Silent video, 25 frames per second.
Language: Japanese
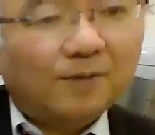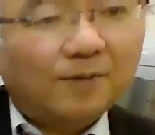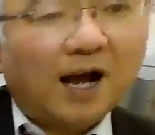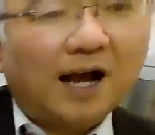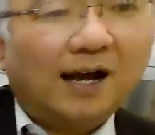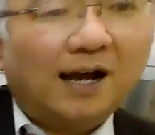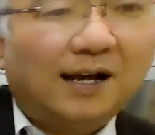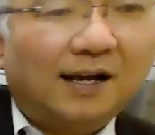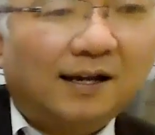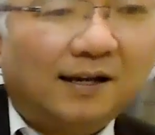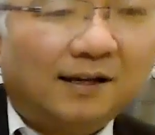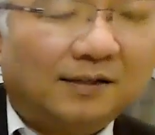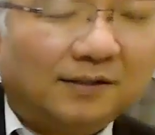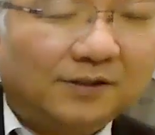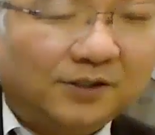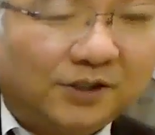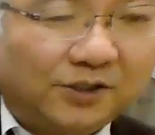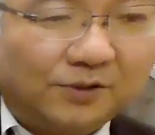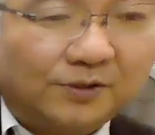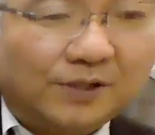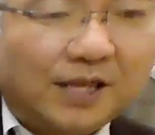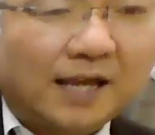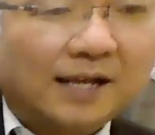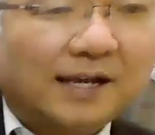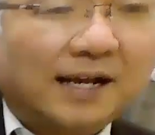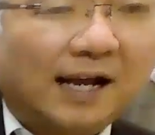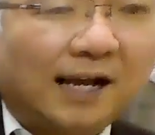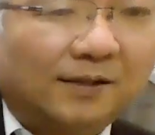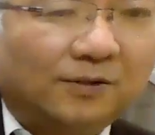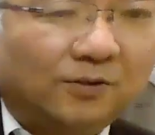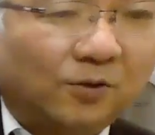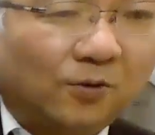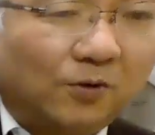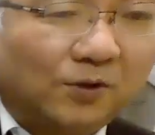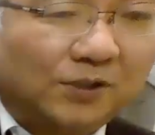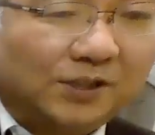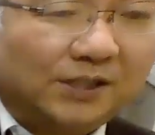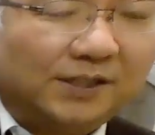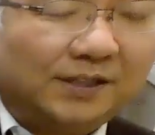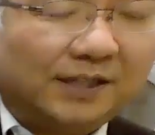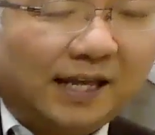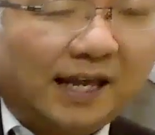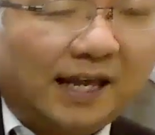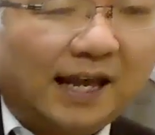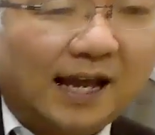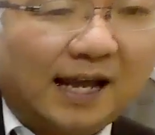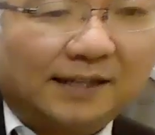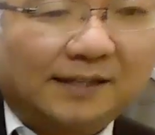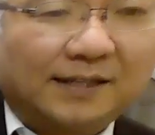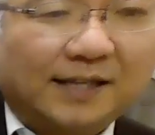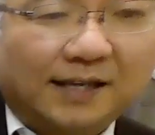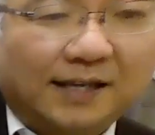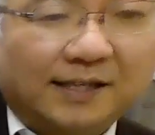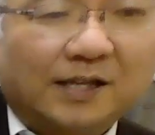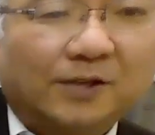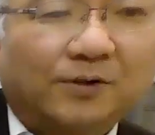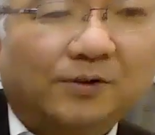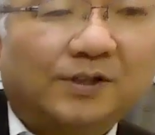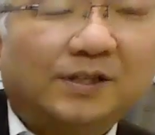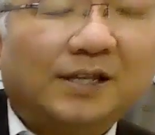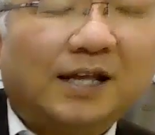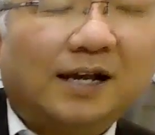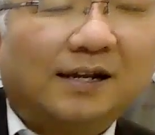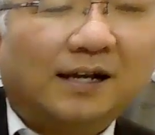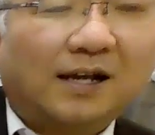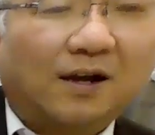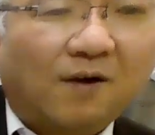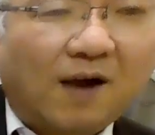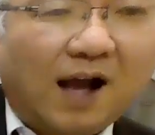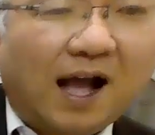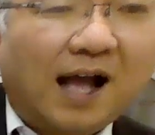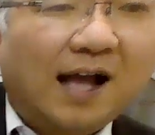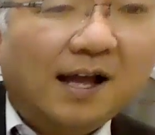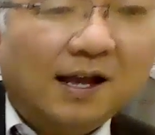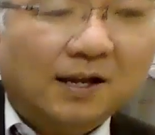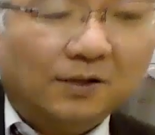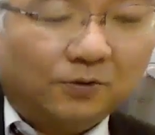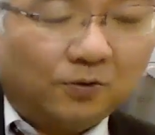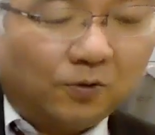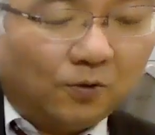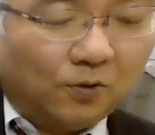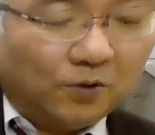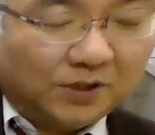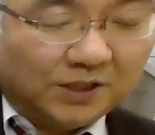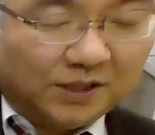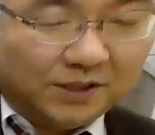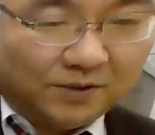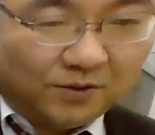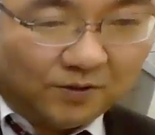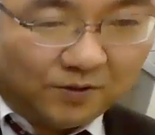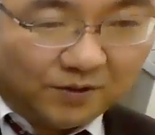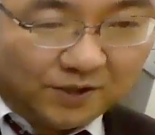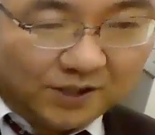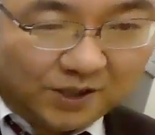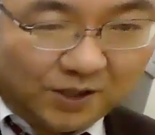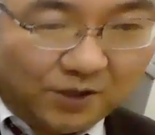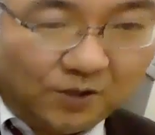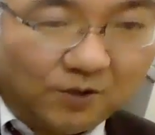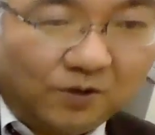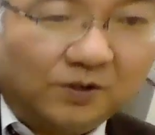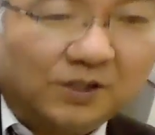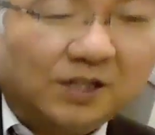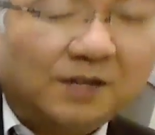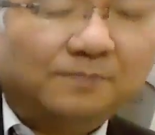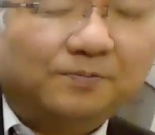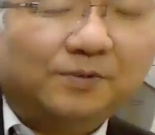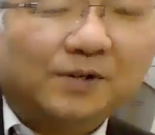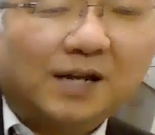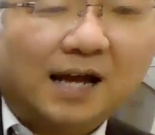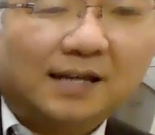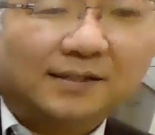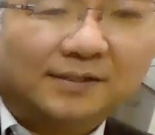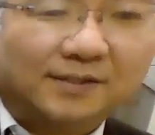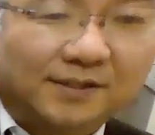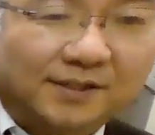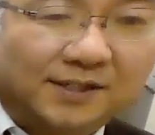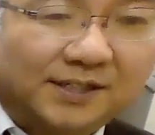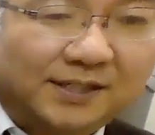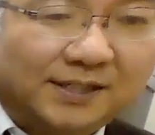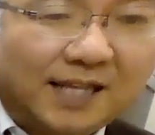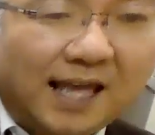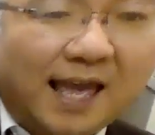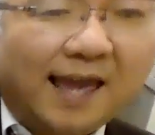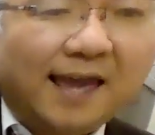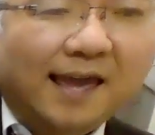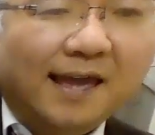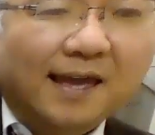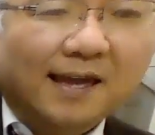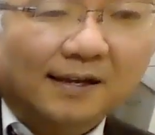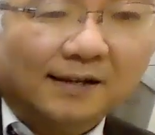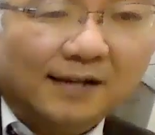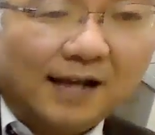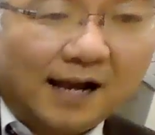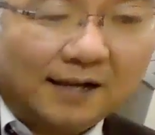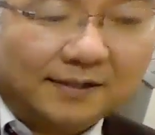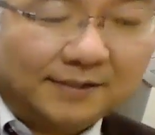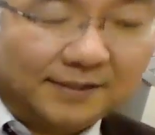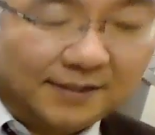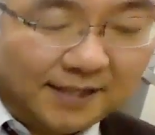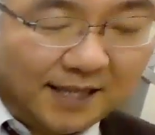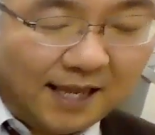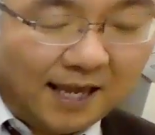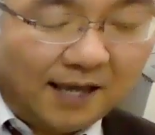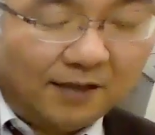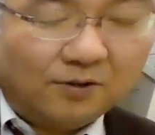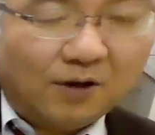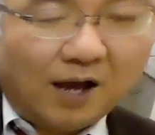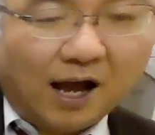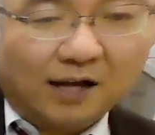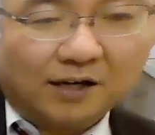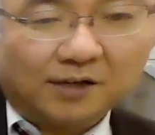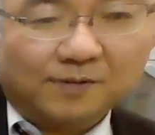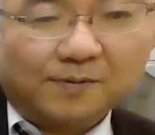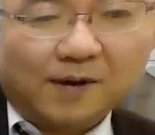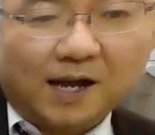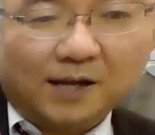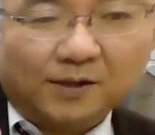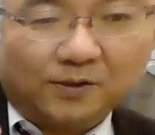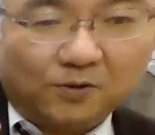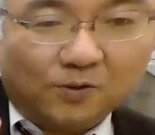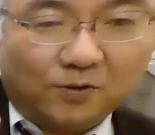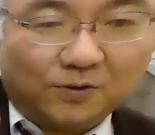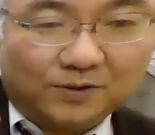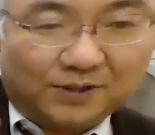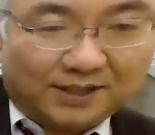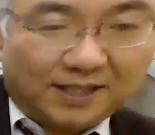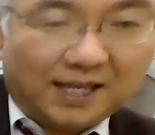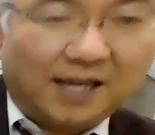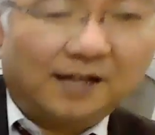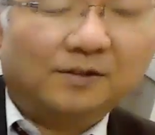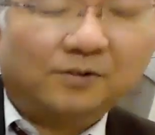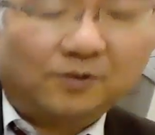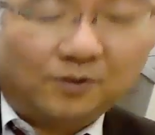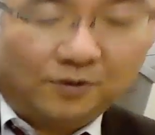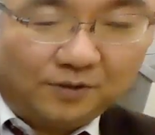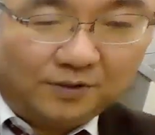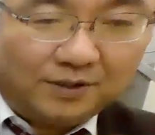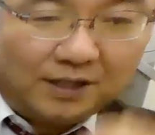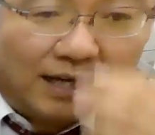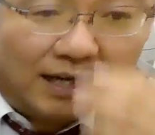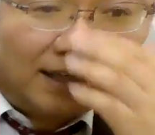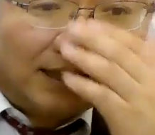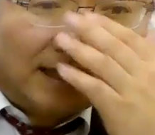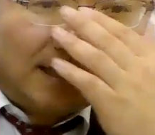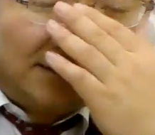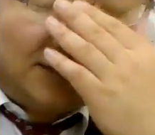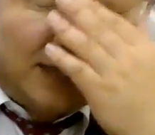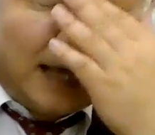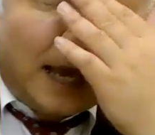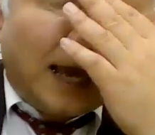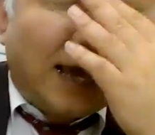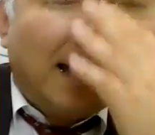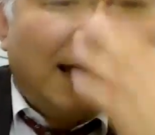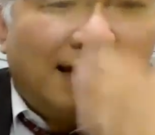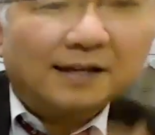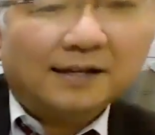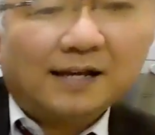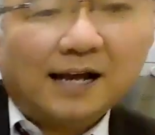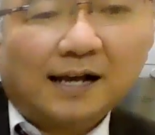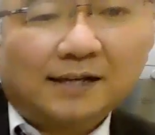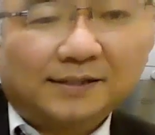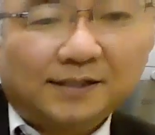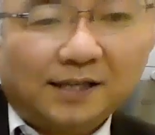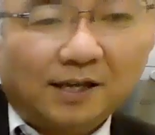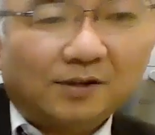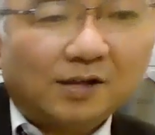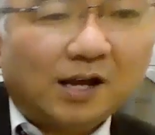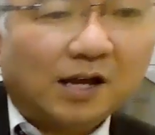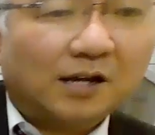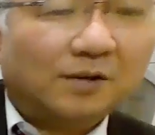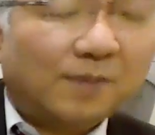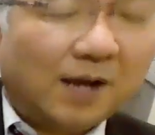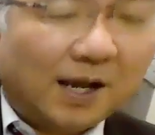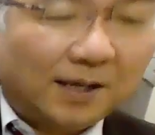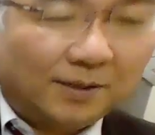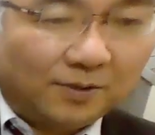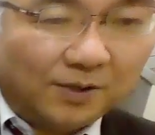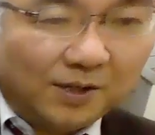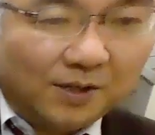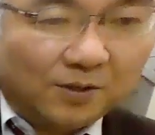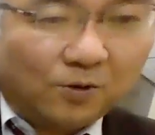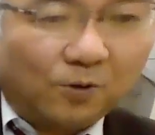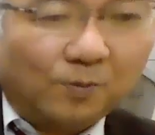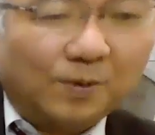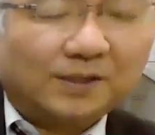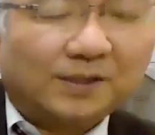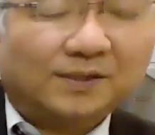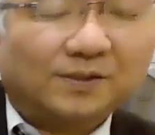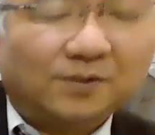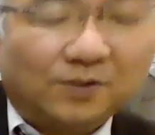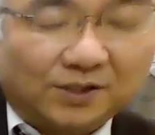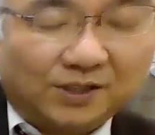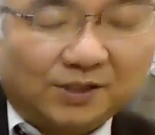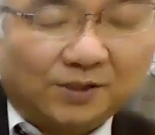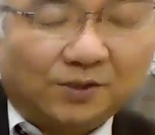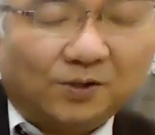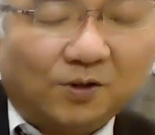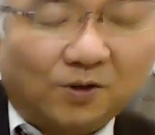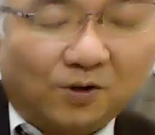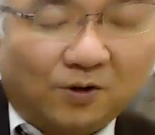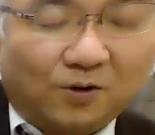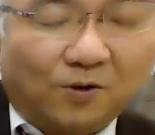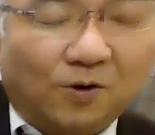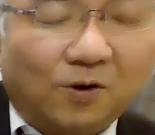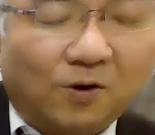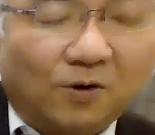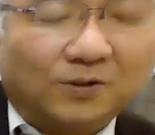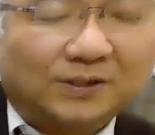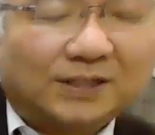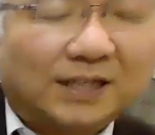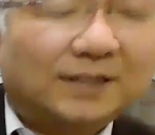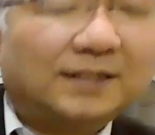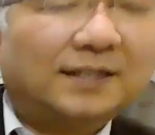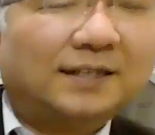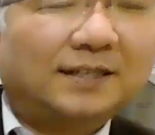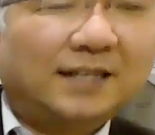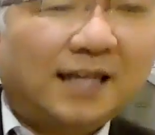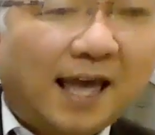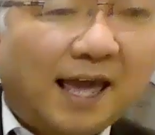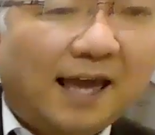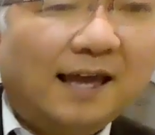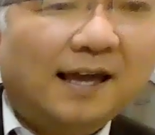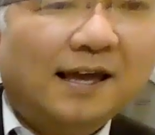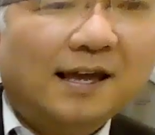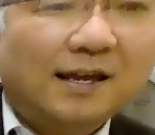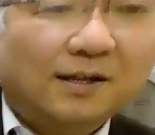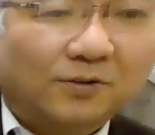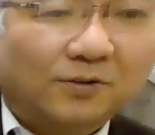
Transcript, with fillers: まあ、10年間東進でやっていた時なんかは東進の事業にプラスして学生のアルバイトをつけるというような形で学生のアルバイトに個別の指導をさせて